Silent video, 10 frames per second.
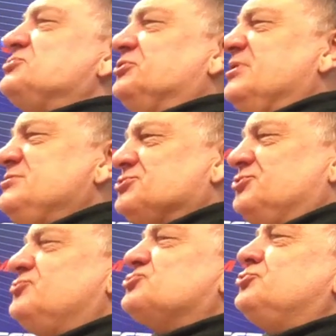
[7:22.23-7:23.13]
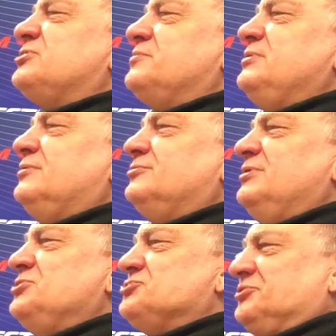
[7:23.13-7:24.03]
почитайте, что, что там
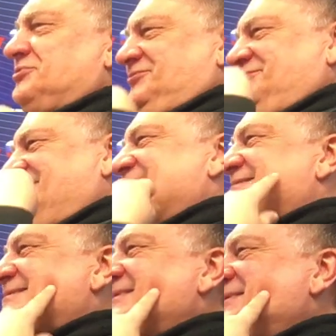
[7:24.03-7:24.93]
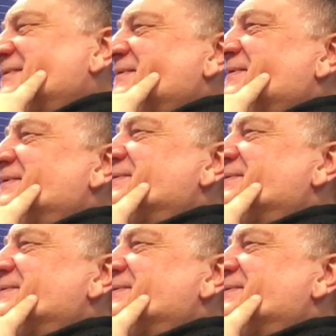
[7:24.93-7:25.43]
он лечит у вас. То есть, подождите,